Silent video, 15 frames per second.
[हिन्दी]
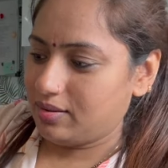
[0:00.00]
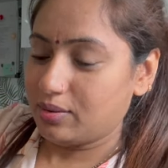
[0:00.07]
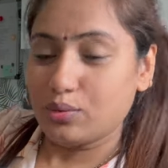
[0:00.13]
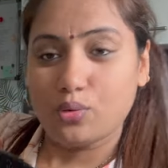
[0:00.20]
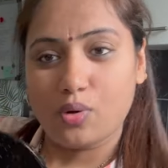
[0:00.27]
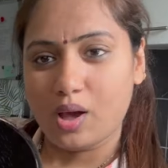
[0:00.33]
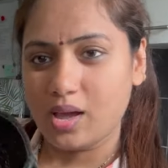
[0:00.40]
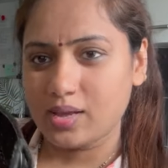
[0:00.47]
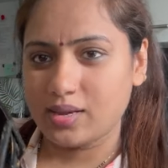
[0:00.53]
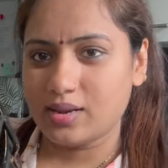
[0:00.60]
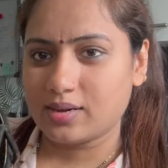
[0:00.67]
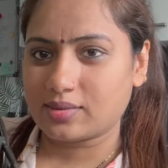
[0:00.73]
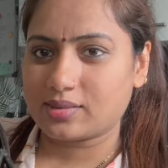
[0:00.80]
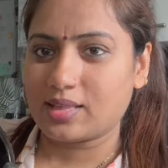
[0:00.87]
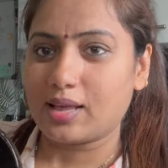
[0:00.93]
लोहा ही
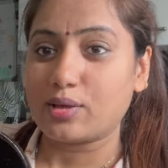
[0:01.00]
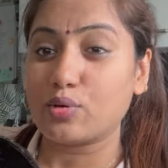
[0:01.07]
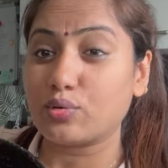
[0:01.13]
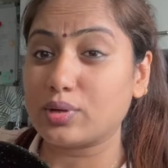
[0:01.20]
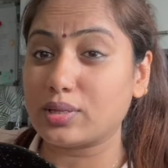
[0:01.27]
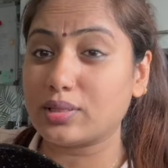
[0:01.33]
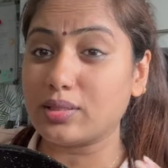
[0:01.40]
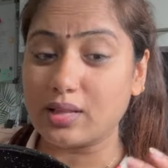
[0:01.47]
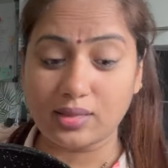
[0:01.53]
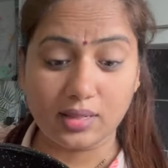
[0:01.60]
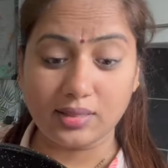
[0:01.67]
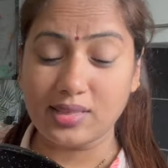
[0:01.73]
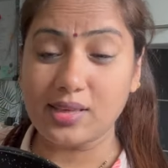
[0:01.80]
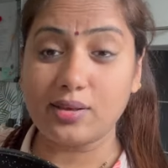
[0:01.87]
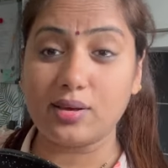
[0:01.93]
लगता है क्योंकि इतना
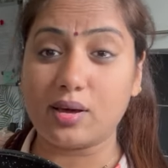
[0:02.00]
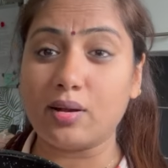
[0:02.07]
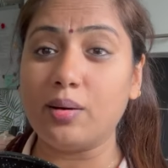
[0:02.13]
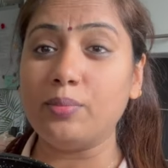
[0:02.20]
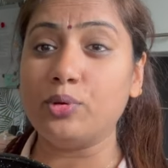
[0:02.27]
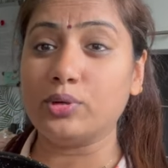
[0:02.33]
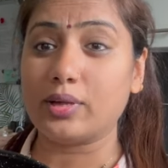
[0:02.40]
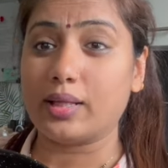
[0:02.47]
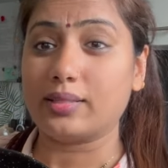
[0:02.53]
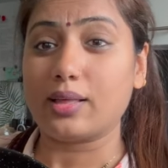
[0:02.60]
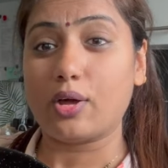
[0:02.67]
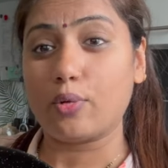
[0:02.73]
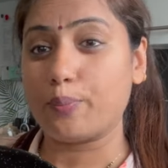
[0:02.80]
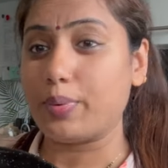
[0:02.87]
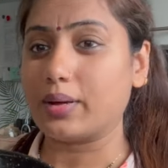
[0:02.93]
जल्दी गर्म हो जाता है
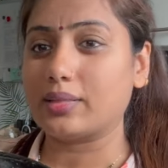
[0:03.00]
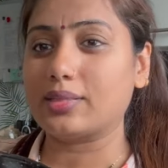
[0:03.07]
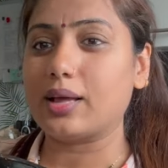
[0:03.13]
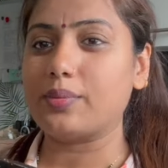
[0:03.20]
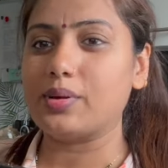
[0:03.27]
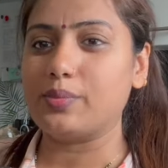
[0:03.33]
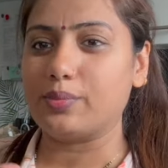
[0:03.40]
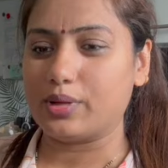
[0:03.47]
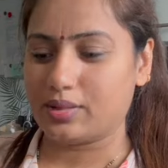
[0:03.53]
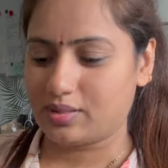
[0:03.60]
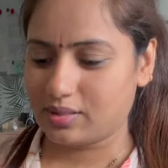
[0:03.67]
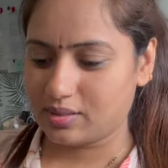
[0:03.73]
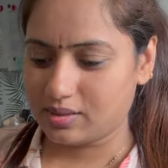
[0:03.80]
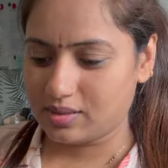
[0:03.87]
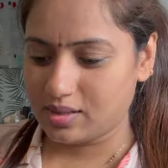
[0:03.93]
और पकता भी
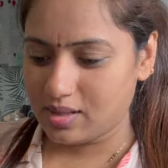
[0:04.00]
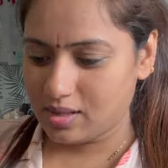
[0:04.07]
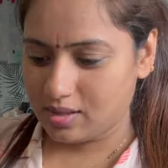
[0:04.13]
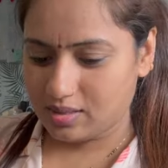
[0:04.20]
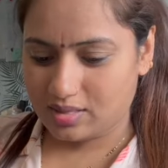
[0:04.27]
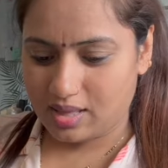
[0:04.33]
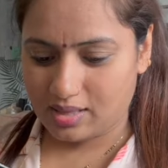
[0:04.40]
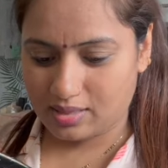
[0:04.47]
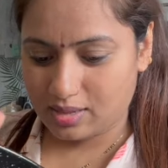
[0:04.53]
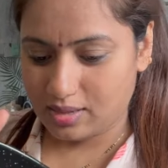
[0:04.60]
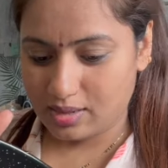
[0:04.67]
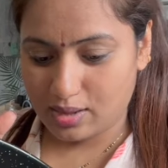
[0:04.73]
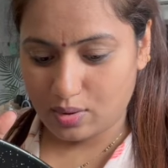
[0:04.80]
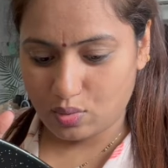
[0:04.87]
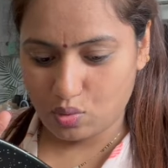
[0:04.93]
मस्त है आई थिंक
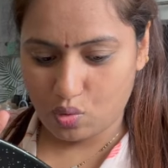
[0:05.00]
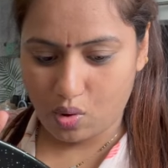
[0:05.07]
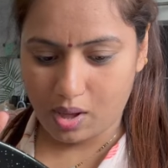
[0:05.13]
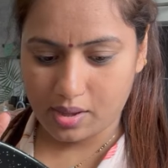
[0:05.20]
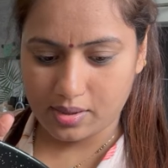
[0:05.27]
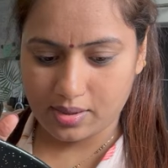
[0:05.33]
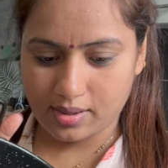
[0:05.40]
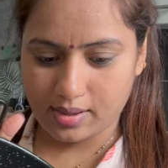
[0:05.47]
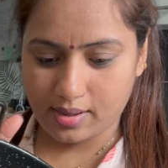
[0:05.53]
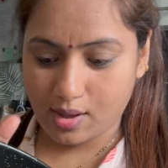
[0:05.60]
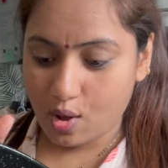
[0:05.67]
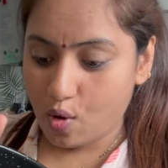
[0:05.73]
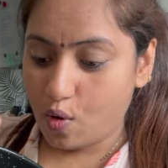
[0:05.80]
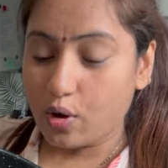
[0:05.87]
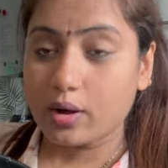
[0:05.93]
ये लोहा ही है
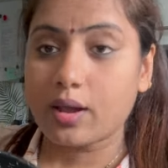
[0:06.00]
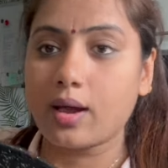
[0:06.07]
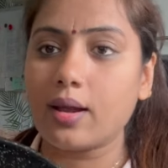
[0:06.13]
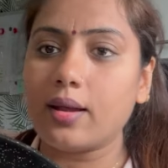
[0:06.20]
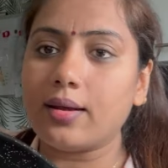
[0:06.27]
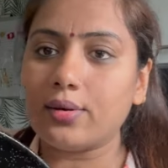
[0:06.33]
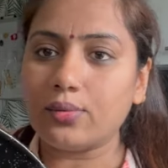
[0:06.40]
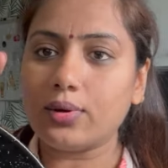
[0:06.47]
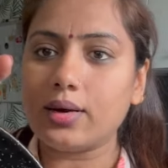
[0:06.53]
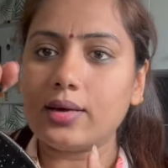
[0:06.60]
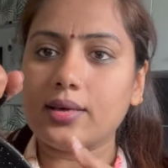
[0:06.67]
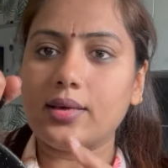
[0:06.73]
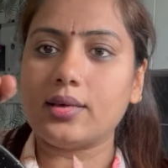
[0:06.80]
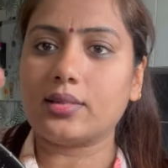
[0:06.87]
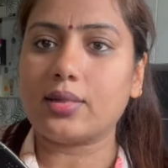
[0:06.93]
और कलर उलर
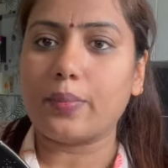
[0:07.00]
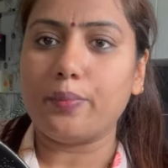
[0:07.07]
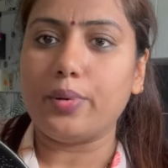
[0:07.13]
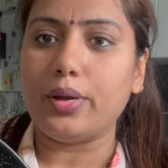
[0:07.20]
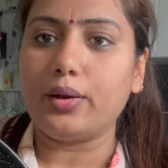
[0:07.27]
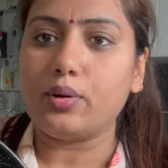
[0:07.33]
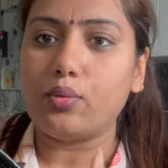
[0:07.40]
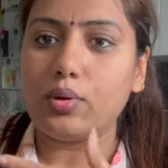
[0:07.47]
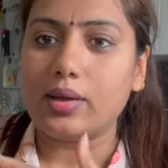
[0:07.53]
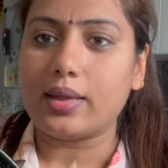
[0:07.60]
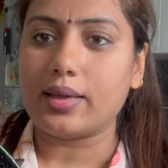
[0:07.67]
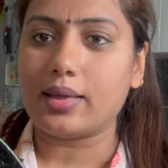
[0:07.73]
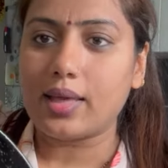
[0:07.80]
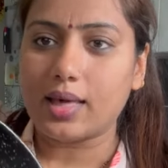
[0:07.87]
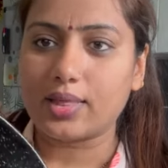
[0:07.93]
ये सब बिल्कुल नहीं
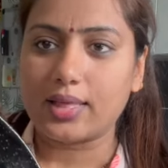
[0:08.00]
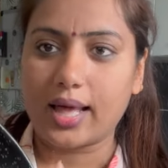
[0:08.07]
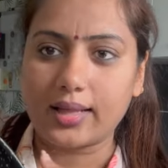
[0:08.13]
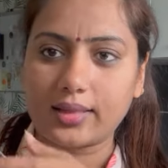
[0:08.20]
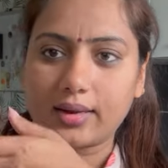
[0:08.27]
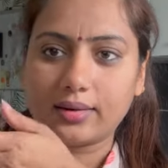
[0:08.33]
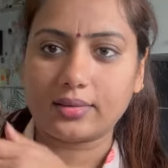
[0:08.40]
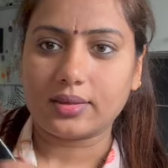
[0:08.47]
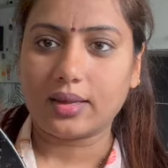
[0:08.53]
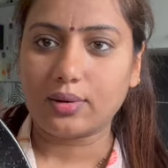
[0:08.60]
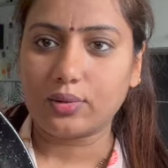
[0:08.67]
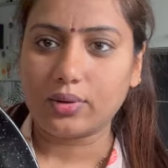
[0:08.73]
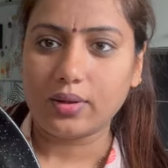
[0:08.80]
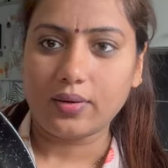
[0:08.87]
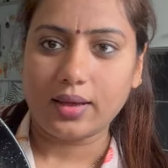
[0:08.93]
गया सात आठ साल
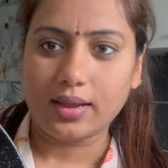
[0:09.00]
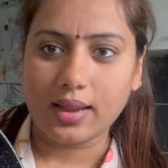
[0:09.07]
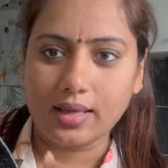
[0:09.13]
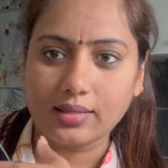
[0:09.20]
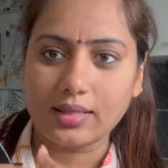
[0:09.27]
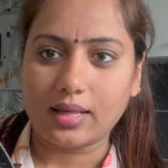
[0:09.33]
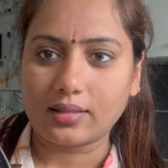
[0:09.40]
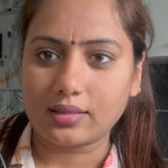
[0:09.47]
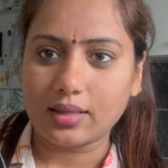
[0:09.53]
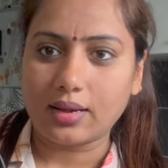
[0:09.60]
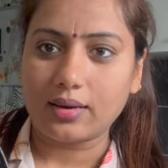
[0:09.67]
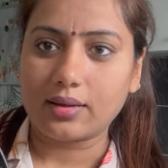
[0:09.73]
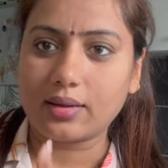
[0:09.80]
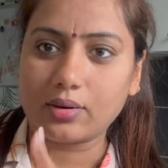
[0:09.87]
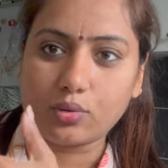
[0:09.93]
होने वाला है सात साल
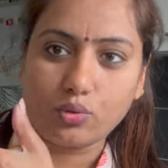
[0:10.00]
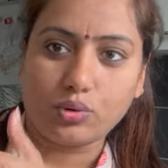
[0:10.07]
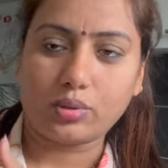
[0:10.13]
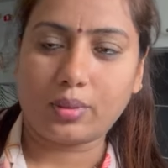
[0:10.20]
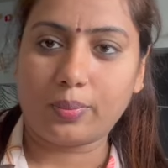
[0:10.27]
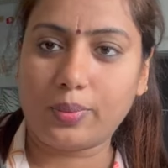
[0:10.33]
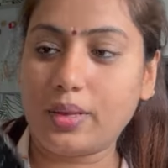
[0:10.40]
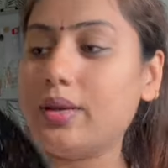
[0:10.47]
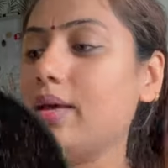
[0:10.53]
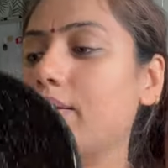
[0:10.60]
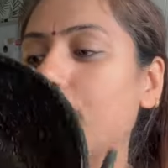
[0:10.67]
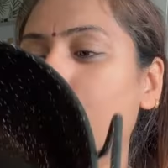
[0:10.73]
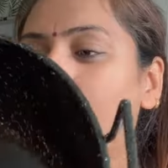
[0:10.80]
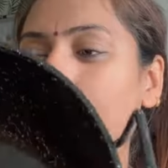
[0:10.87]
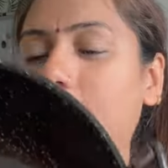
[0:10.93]
लेकिन कुछ भी नहीं
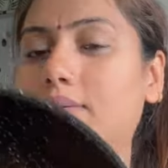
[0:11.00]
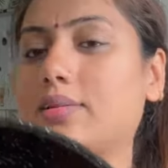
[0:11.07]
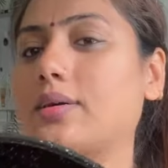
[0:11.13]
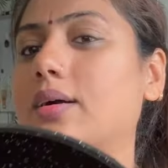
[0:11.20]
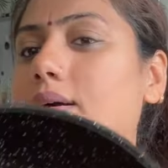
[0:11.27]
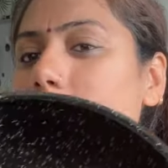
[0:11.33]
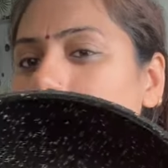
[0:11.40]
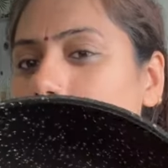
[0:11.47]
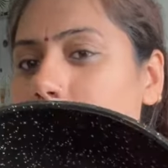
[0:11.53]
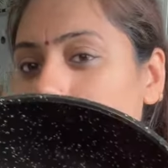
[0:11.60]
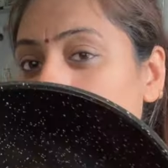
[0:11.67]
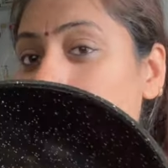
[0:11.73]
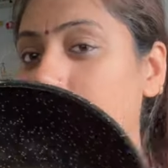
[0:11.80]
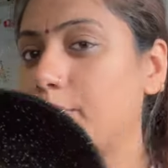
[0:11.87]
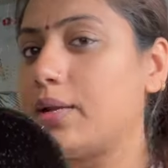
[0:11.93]
हुआ है इसका
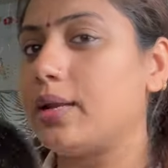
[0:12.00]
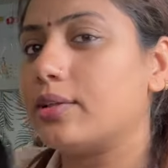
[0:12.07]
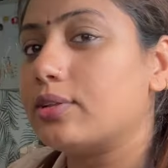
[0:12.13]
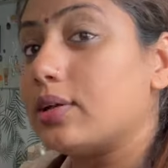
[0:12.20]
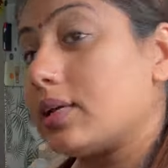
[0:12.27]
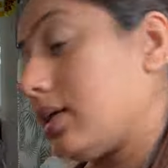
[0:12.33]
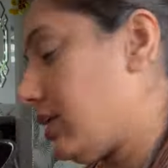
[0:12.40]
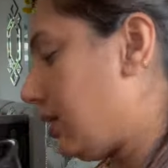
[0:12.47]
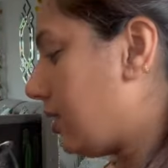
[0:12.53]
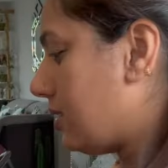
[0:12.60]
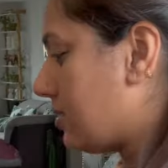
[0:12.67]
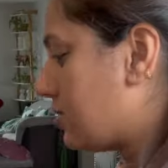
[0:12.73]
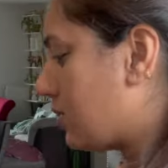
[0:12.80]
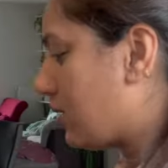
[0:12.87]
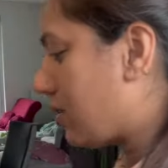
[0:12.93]
ये मिले तो ये ले
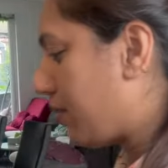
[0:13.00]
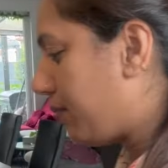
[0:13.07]
लीजिएगा